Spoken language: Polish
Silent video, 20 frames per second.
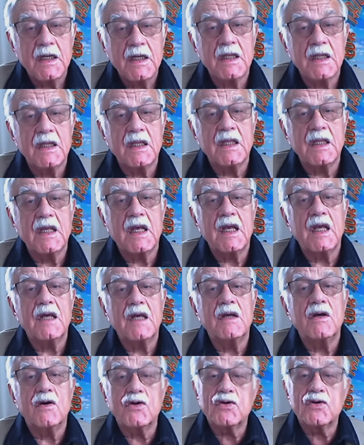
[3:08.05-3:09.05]
nie
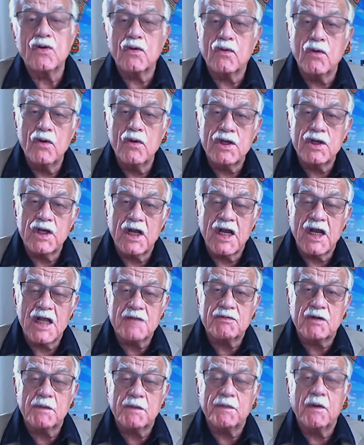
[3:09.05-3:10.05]
oszukujcie
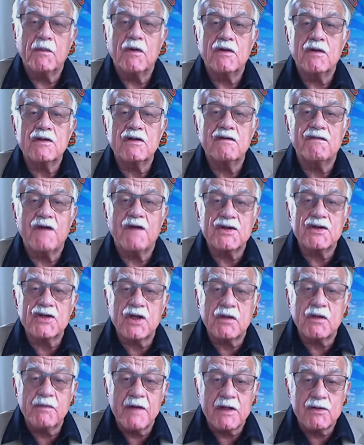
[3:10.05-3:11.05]
nas przy pomocy
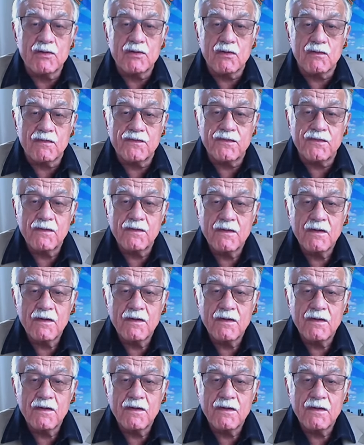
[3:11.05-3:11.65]
waszych mediów.